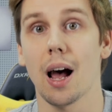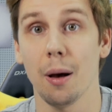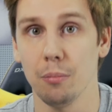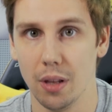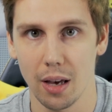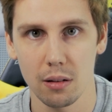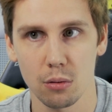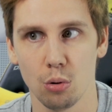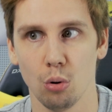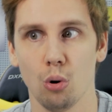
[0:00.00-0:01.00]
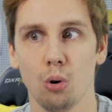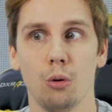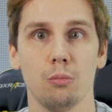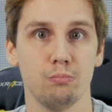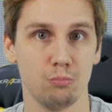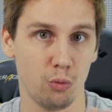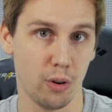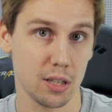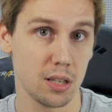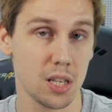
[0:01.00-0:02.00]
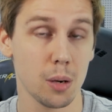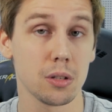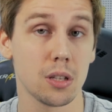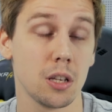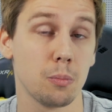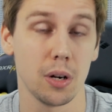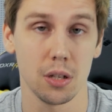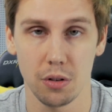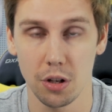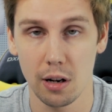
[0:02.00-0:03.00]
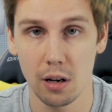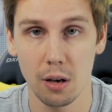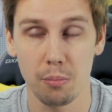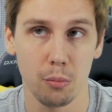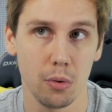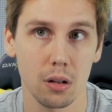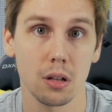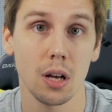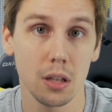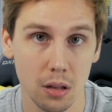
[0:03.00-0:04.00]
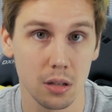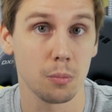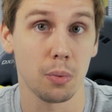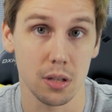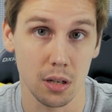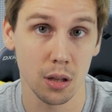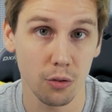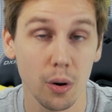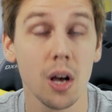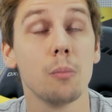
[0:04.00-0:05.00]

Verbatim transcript: AMD, а то у вас система станет производительнее примерно на 11%